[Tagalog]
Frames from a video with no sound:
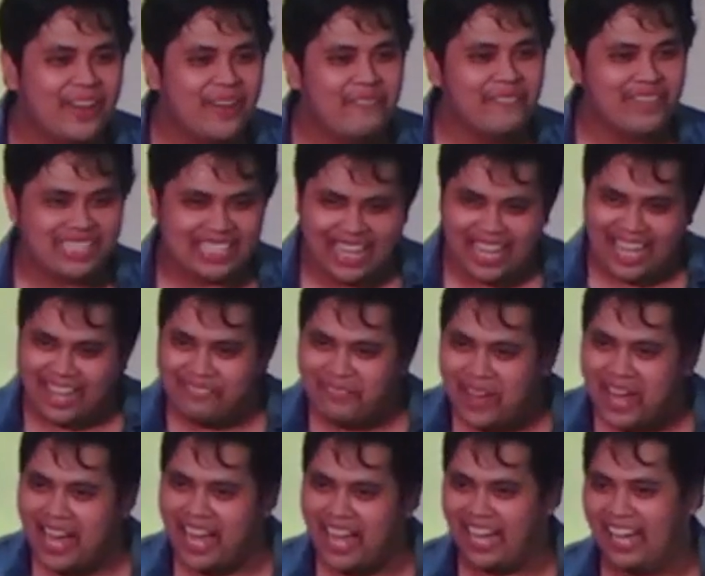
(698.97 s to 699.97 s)
Masaya ka
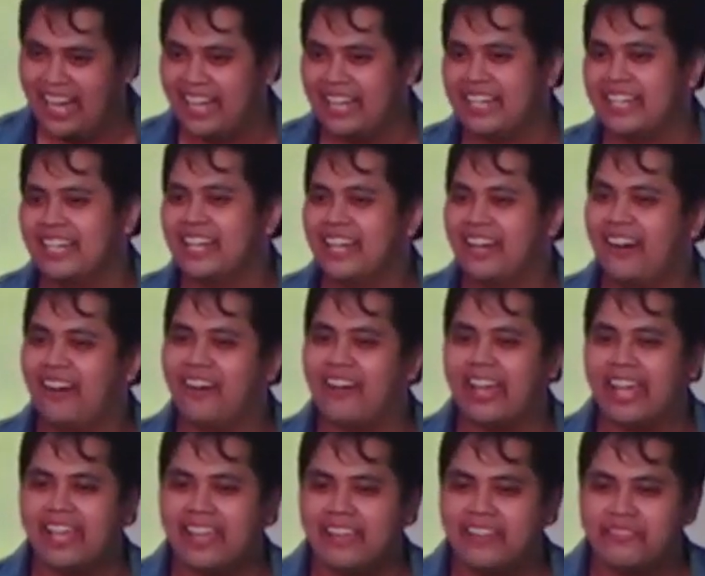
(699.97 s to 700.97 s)
ba?
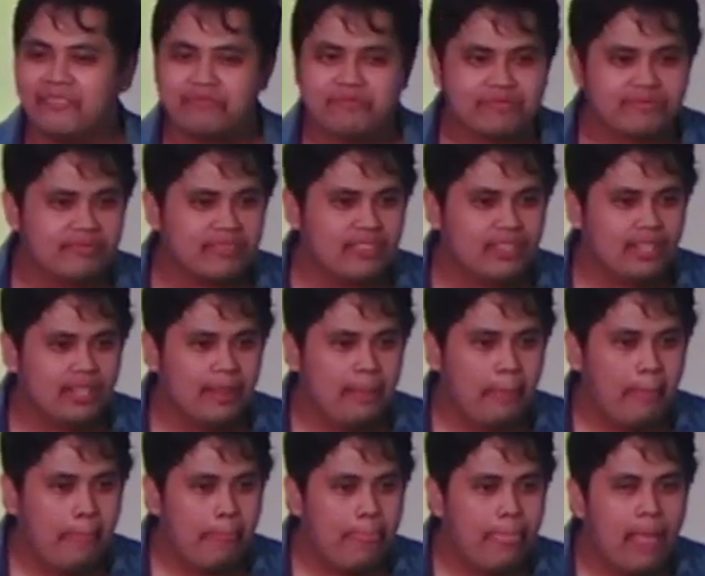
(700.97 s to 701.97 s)
Okay?
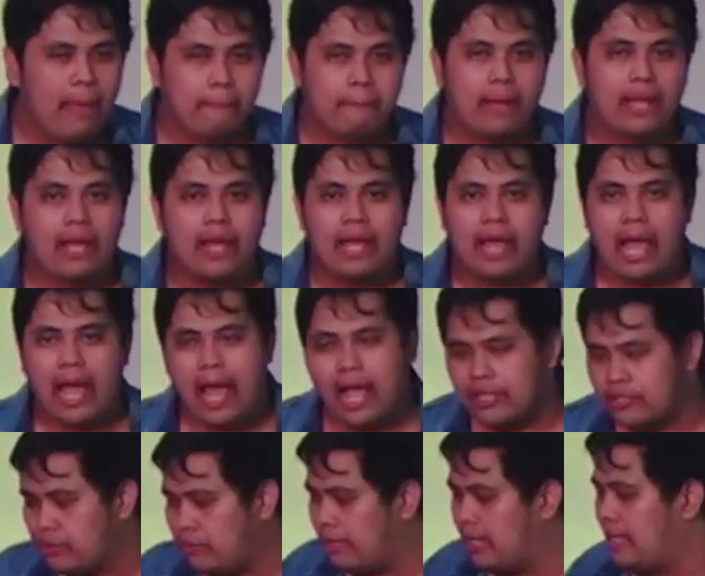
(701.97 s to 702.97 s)
But
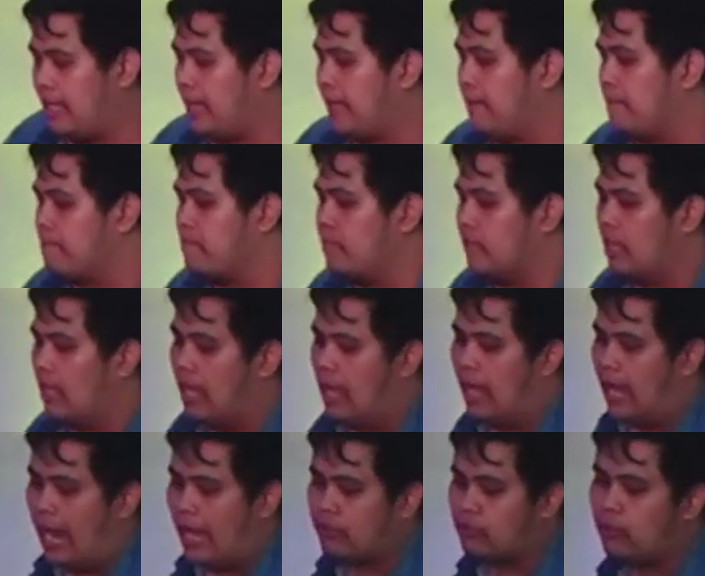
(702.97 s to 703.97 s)
actually,
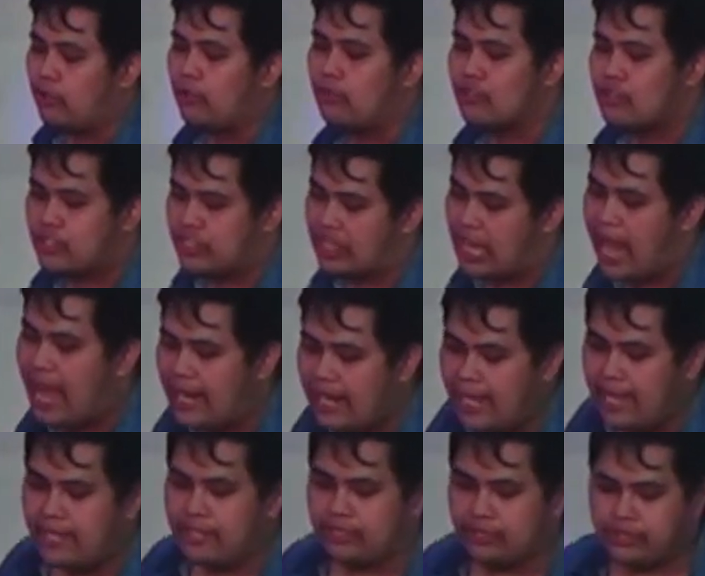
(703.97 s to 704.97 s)
ito yung
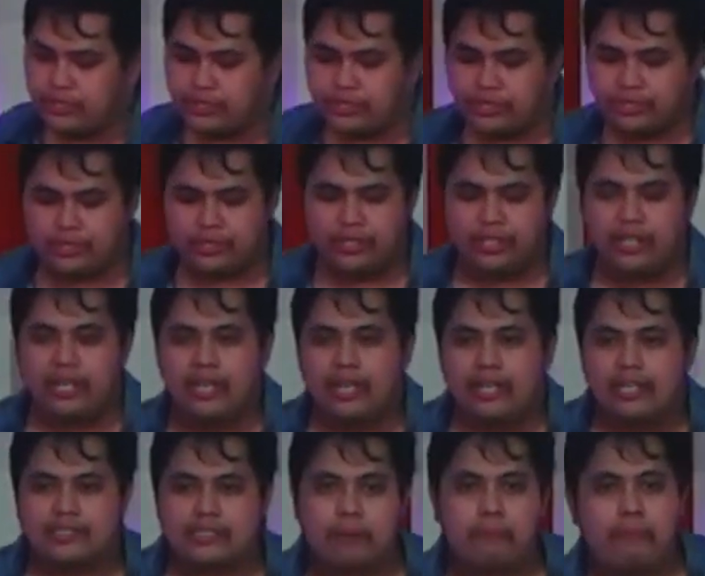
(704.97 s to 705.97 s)
challenge
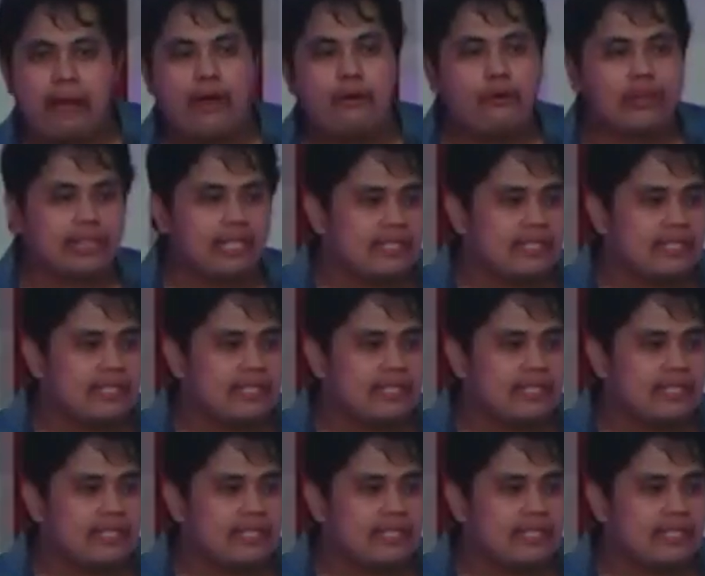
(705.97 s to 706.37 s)
sa bawat